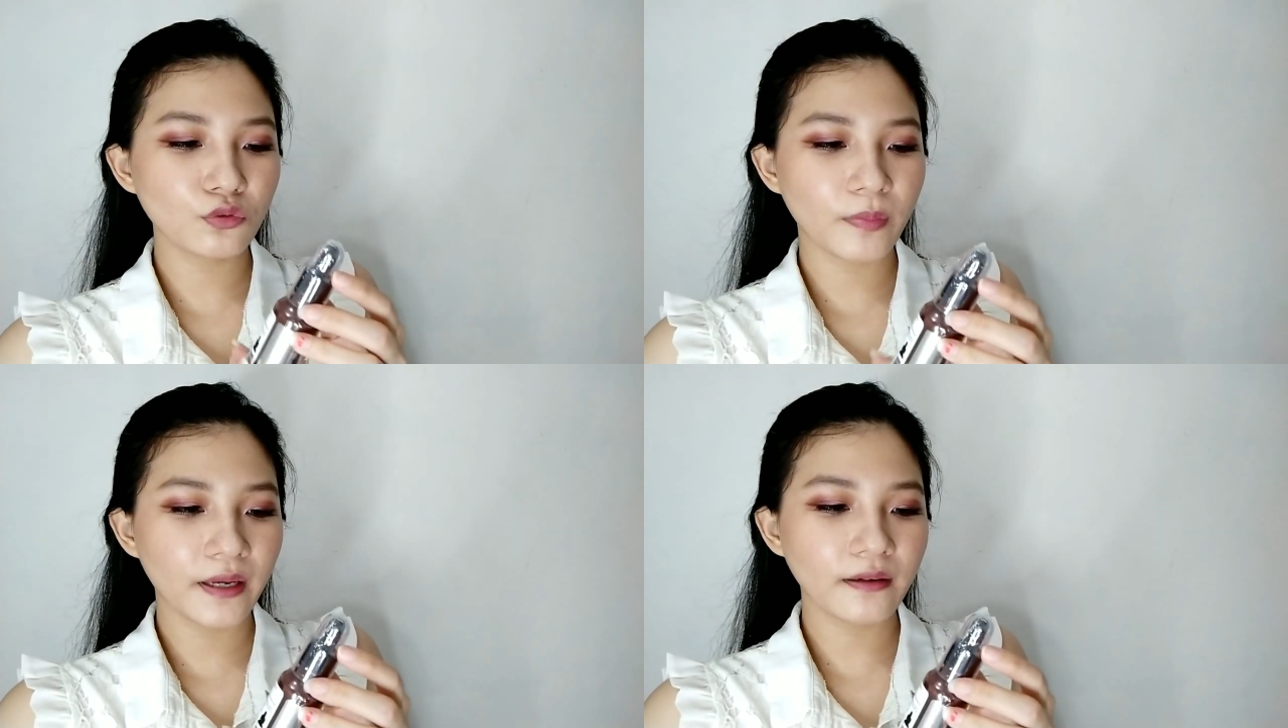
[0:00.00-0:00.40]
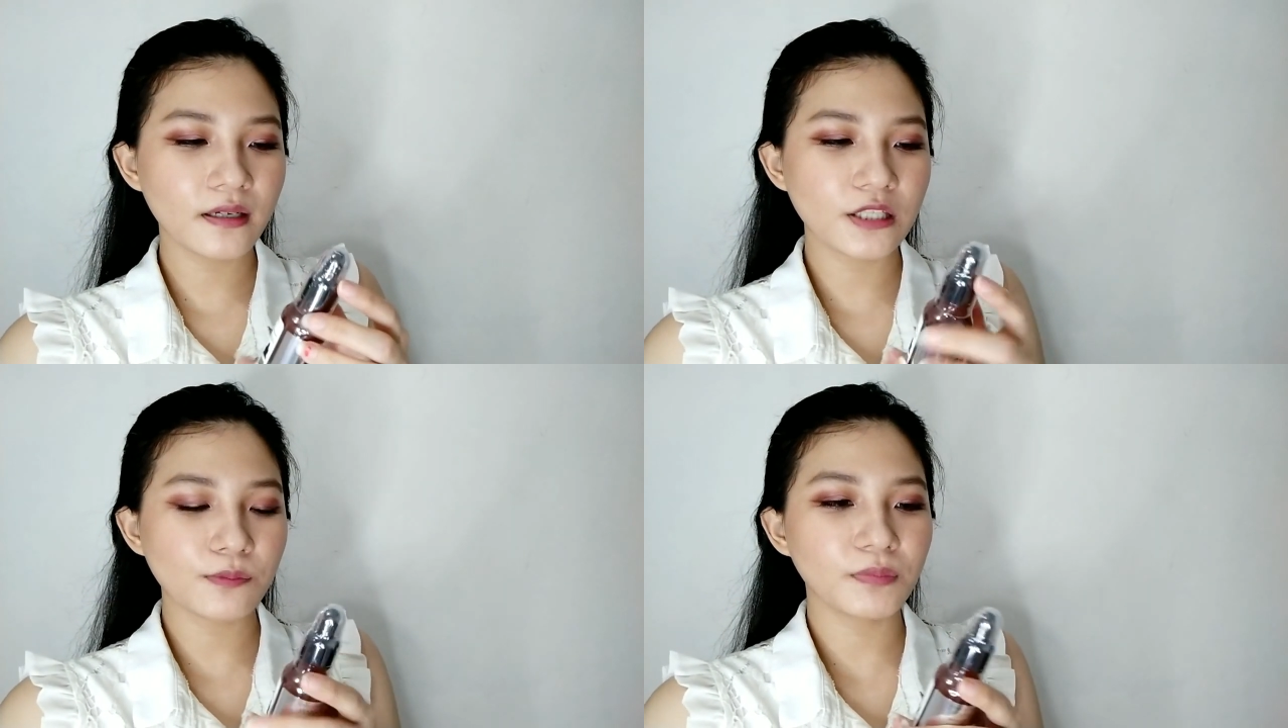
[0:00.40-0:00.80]
supaya
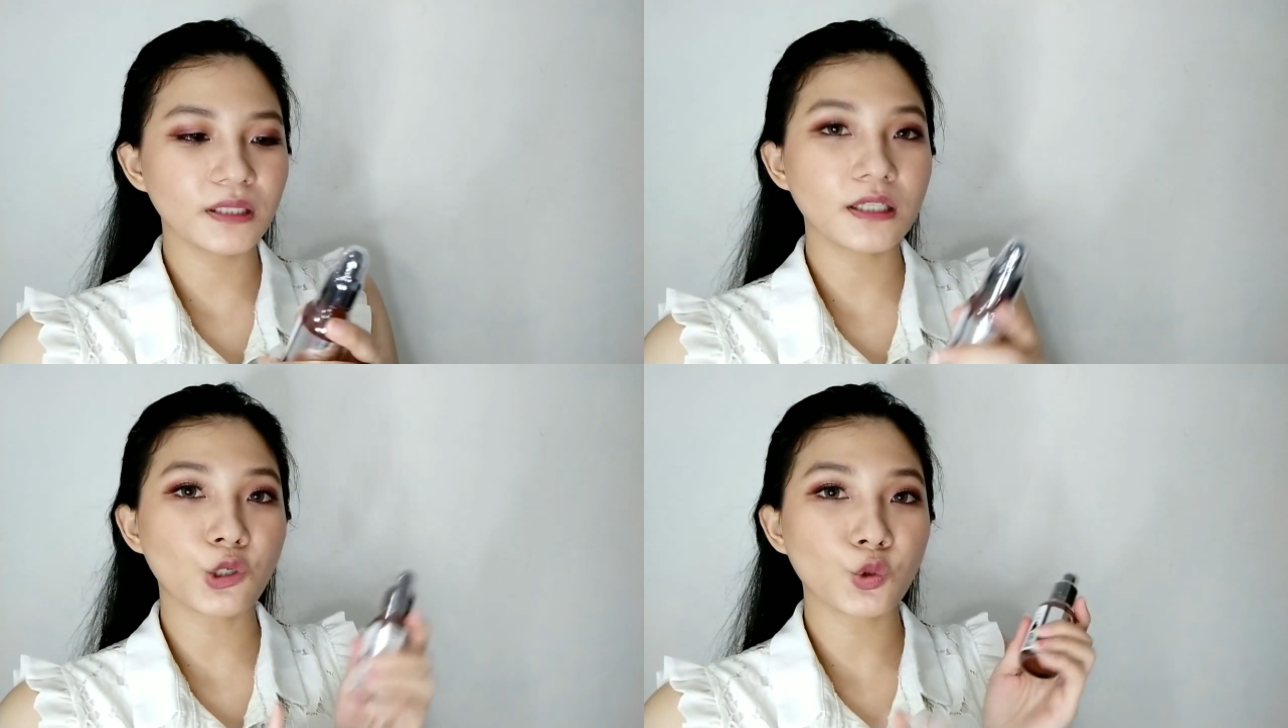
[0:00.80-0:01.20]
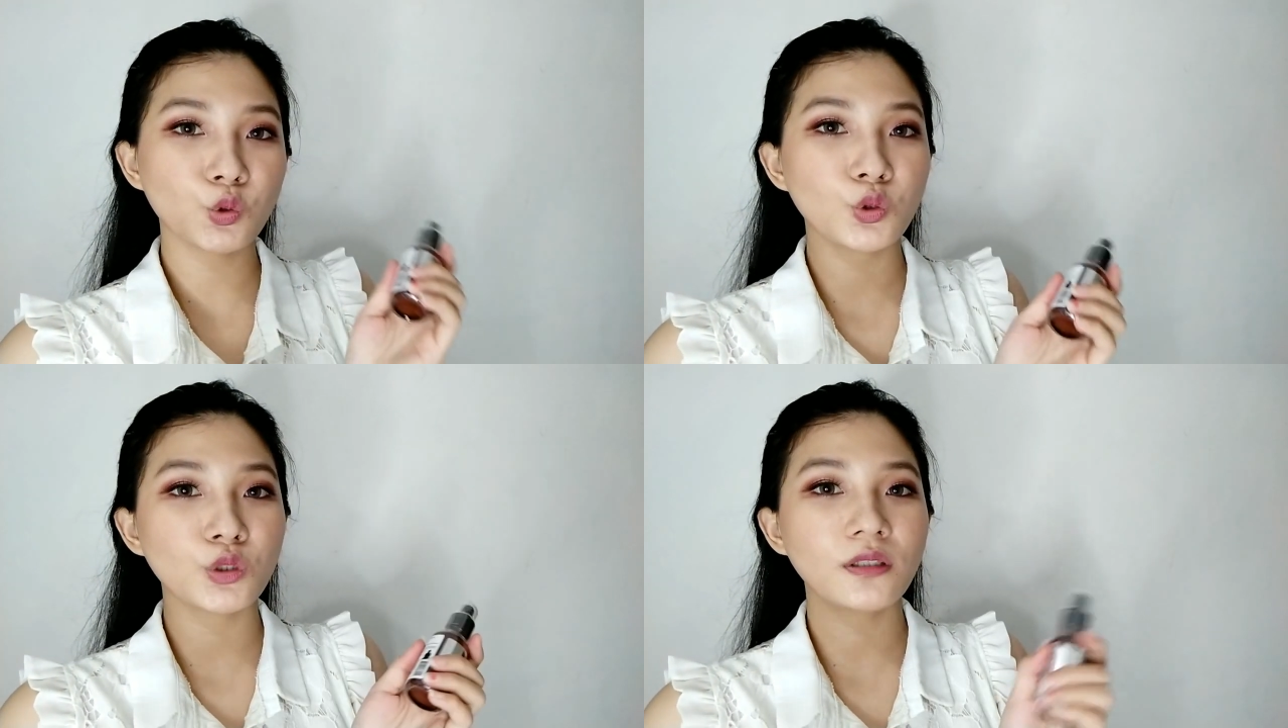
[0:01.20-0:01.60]
nggak cepet
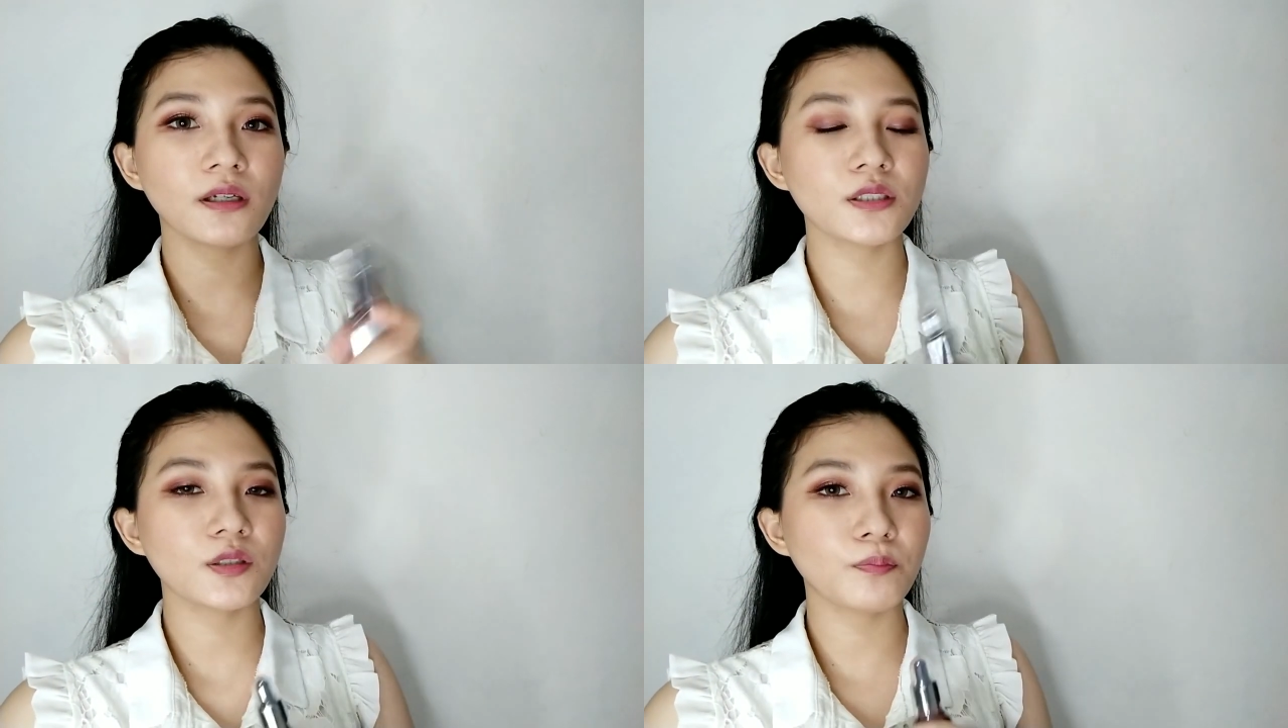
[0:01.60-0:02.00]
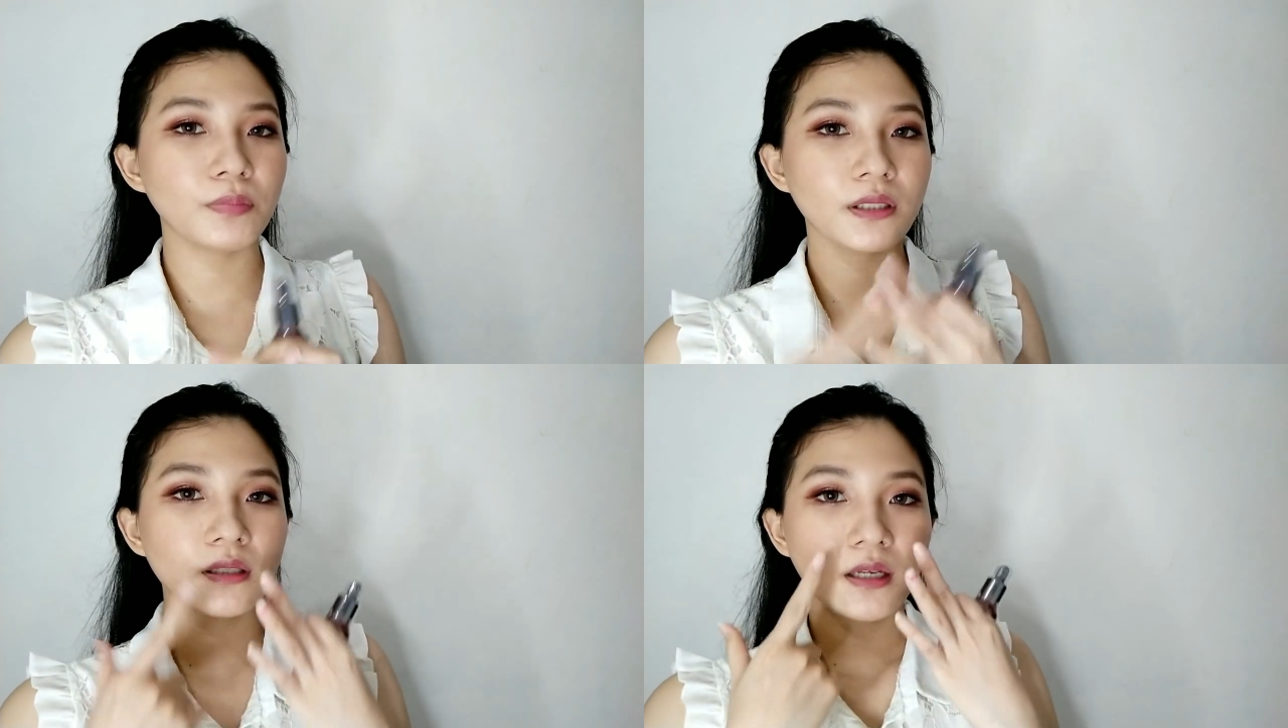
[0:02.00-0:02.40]
kerut nggak
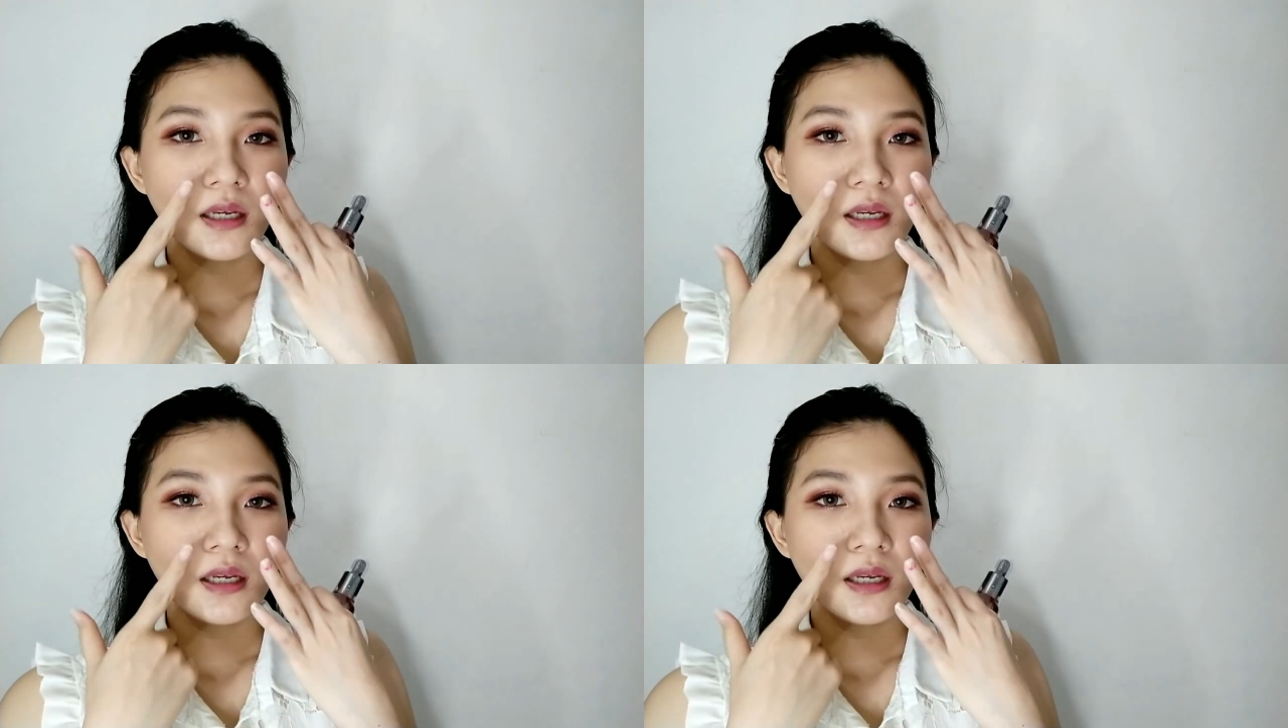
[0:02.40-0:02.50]
cepet